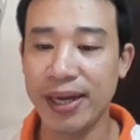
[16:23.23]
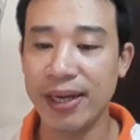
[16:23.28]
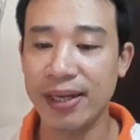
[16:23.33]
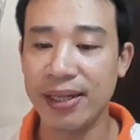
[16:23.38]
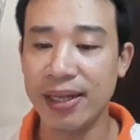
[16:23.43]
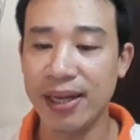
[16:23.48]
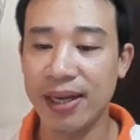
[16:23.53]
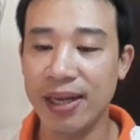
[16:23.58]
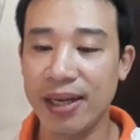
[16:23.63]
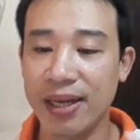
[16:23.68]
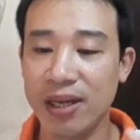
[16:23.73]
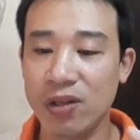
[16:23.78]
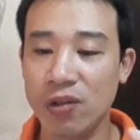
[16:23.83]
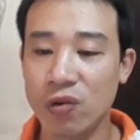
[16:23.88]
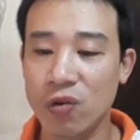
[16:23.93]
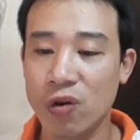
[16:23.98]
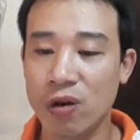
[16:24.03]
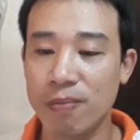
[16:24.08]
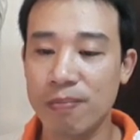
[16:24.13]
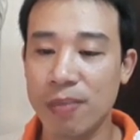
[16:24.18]
Kỷ Tỵ
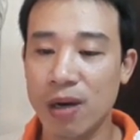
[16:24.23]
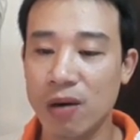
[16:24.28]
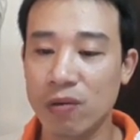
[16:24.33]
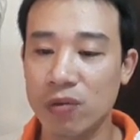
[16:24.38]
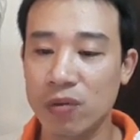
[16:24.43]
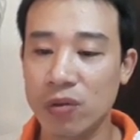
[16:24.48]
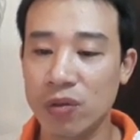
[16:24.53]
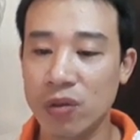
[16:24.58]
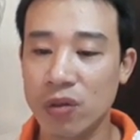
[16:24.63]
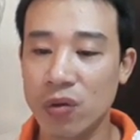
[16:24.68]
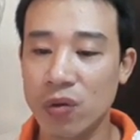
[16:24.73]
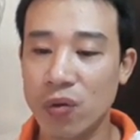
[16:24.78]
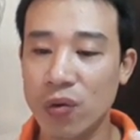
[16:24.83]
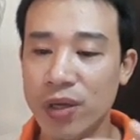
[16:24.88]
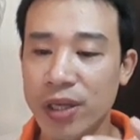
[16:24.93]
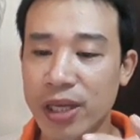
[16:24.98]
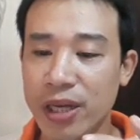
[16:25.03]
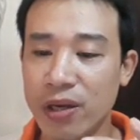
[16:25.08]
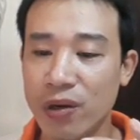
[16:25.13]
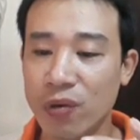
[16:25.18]
thuộc Mộc, có
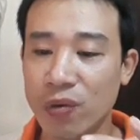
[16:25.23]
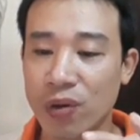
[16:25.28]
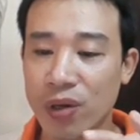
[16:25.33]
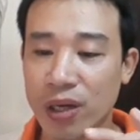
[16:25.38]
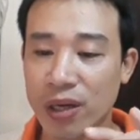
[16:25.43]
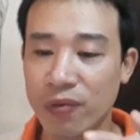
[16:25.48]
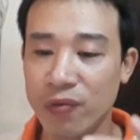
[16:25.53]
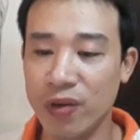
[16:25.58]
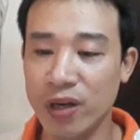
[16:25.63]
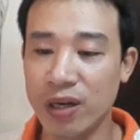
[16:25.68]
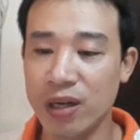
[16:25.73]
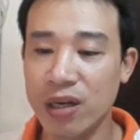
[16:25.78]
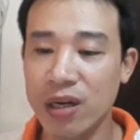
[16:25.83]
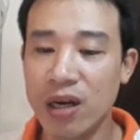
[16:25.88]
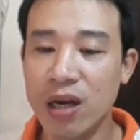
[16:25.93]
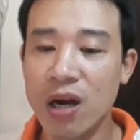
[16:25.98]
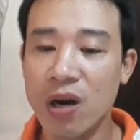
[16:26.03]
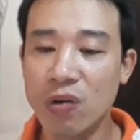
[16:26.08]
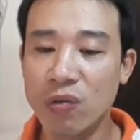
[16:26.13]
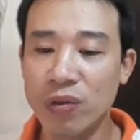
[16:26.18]
nhiều cái việc
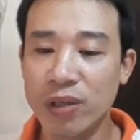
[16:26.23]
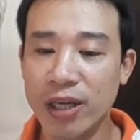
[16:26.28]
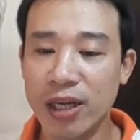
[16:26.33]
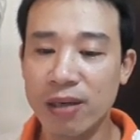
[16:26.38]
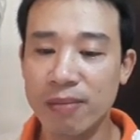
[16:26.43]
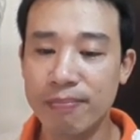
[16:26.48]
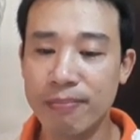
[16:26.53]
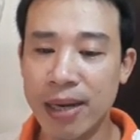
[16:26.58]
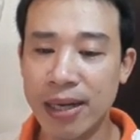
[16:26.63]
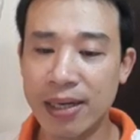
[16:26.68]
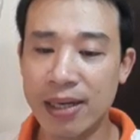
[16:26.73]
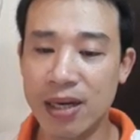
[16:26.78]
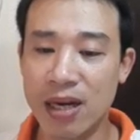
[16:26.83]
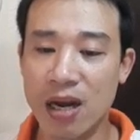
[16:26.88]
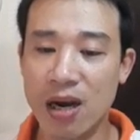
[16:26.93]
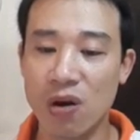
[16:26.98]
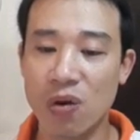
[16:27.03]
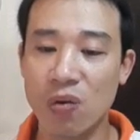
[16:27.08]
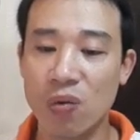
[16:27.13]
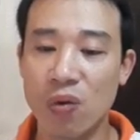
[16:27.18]
không nên bắt
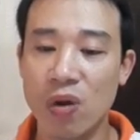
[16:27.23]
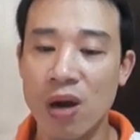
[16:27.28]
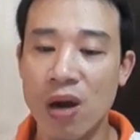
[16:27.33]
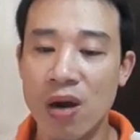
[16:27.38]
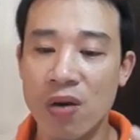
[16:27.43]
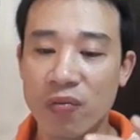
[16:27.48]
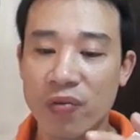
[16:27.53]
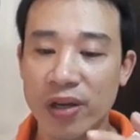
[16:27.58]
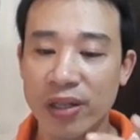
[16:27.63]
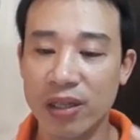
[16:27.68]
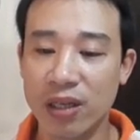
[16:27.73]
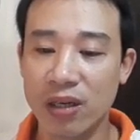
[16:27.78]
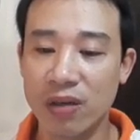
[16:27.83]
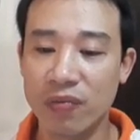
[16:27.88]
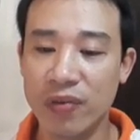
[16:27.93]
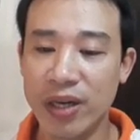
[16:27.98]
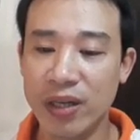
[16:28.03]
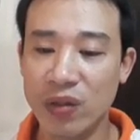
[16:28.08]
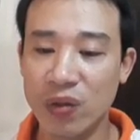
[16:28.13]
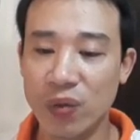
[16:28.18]
đầu. Về tử
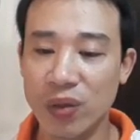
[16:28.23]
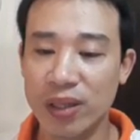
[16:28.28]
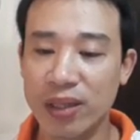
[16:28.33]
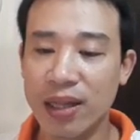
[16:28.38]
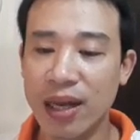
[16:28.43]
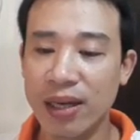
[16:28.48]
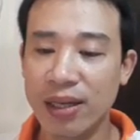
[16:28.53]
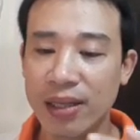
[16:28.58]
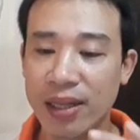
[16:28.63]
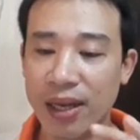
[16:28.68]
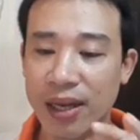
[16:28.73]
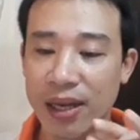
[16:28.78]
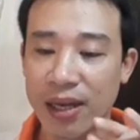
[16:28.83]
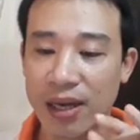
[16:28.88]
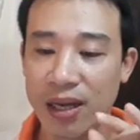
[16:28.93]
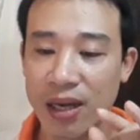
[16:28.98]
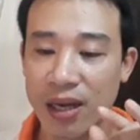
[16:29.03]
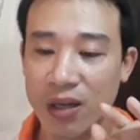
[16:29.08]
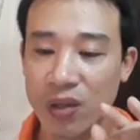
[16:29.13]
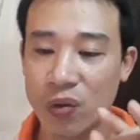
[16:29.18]
vi tuổi Tân Tỵ
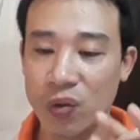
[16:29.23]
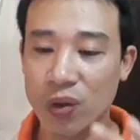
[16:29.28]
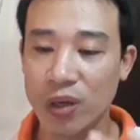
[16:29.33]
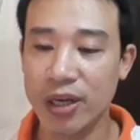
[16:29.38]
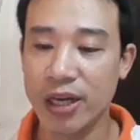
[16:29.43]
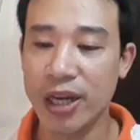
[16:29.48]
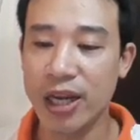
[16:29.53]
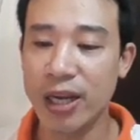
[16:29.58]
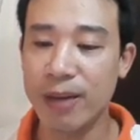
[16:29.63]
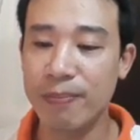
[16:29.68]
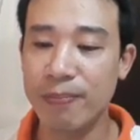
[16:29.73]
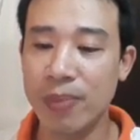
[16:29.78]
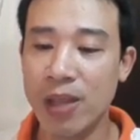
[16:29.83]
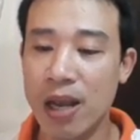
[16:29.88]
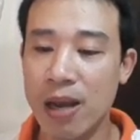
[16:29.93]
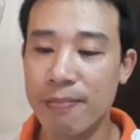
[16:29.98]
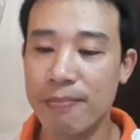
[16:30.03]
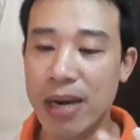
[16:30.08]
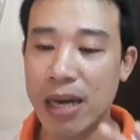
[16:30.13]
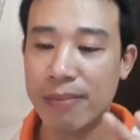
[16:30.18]
thuộc Kim,
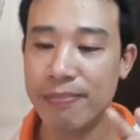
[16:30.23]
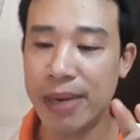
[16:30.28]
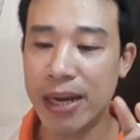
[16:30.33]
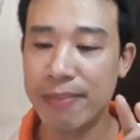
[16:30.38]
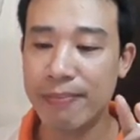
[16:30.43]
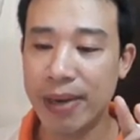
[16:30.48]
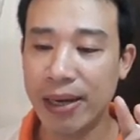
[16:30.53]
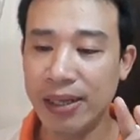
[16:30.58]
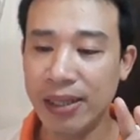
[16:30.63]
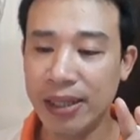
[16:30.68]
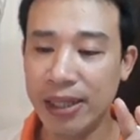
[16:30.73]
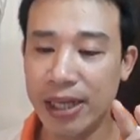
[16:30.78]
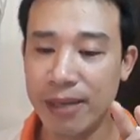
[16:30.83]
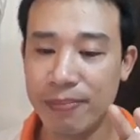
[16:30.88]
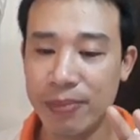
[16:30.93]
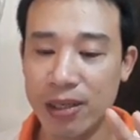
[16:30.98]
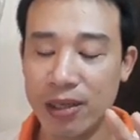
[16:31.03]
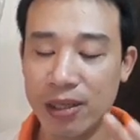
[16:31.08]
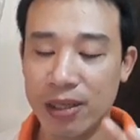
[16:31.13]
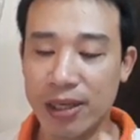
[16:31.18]
bạn may mắn
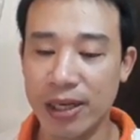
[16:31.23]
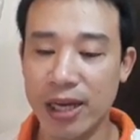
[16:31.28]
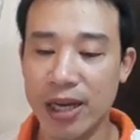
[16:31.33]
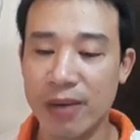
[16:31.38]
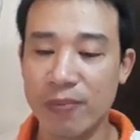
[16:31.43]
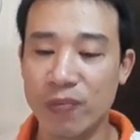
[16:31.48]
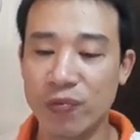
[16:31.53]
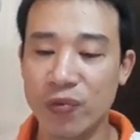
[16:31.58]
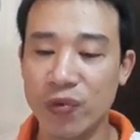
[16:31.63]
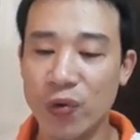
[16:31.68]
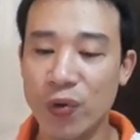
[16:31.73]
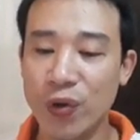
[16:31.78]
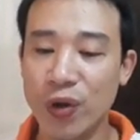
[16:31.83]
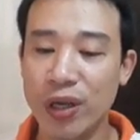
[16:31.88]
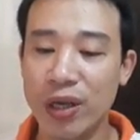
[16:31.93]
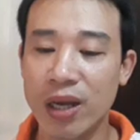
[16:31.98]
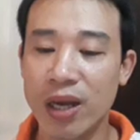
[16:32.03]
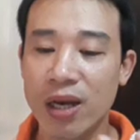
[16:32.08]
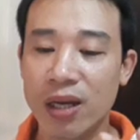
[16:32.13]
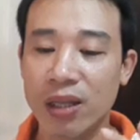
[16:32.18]
tìm được niềm
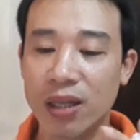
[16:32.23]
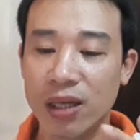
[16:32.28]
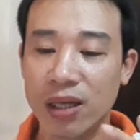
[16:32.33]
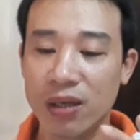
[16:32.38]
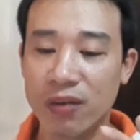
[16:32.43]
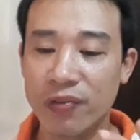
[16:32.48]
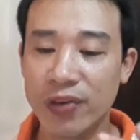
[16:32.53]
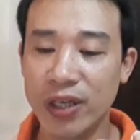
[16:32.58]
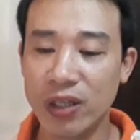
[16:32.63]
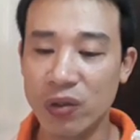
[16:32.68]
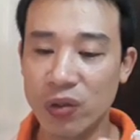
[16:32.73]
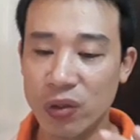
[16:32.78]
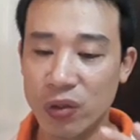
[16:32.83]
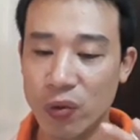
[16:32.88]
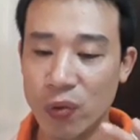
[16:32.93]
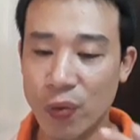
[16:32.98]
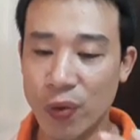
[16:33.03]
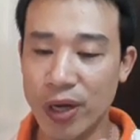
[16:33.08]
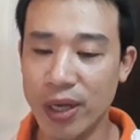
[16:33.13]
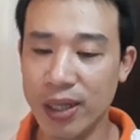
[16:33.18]
vui. Tử vi tuổi
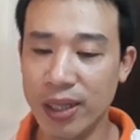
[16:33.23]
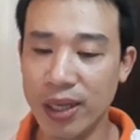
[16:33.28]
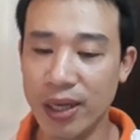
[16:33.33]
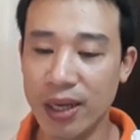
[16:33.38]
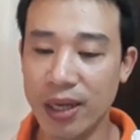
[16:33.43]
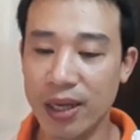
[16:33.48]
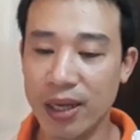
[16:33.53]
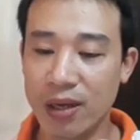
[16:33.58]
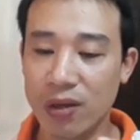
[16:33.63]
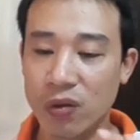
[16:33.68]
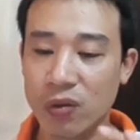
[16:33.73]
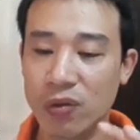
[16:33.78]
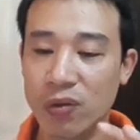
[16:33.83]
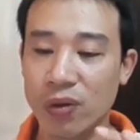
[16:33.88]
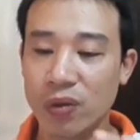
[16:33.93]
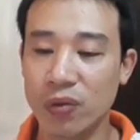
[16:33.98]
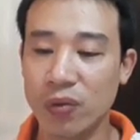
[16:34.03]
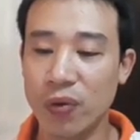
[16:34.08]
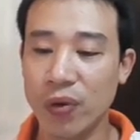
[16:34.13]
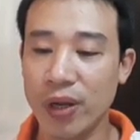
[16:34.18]
Quý Tỵ
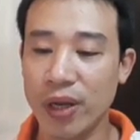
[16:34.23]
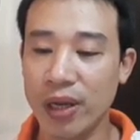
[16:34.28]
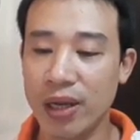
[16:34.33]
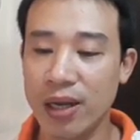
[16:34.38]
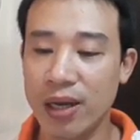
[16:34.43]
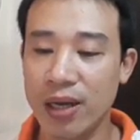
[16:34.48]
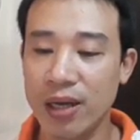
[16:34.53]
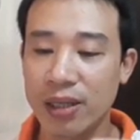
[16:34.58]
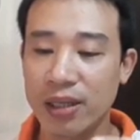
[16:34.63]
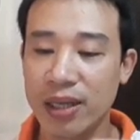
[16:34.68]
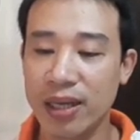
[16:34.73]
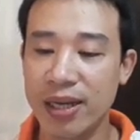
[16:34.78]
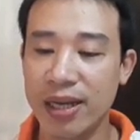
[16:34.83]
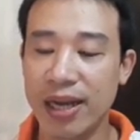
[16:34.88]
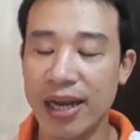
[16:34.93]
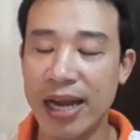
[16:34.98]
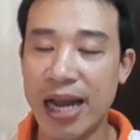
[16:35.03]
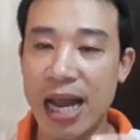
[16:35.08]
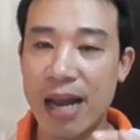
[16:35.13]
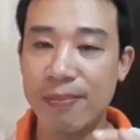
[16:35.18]
thuộc Thủy, tình
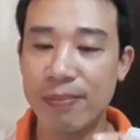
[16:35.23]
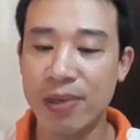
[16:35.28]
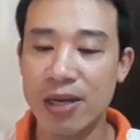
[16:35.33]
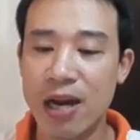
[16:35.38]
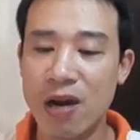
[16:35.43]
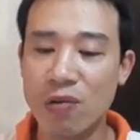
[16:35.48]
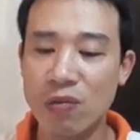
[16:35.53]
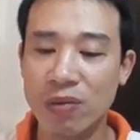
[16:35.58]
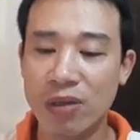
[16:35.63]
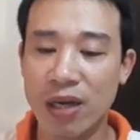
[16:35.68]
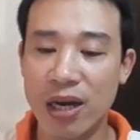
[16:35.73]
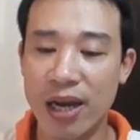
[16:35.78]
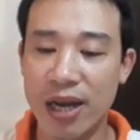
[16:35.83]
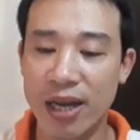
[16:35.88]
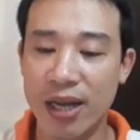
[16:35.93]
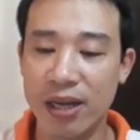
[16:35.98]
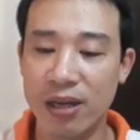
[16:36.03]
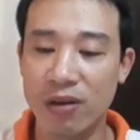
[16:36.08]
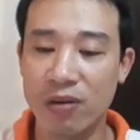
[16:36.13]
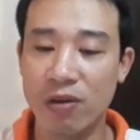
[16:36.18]
cảm đong
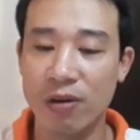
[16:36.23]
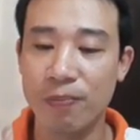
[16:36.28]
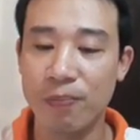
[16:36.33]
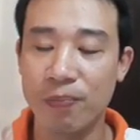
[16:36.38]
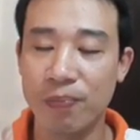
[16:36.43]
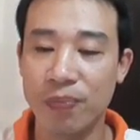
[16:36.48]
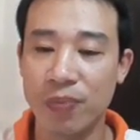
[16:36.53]
đầy đó.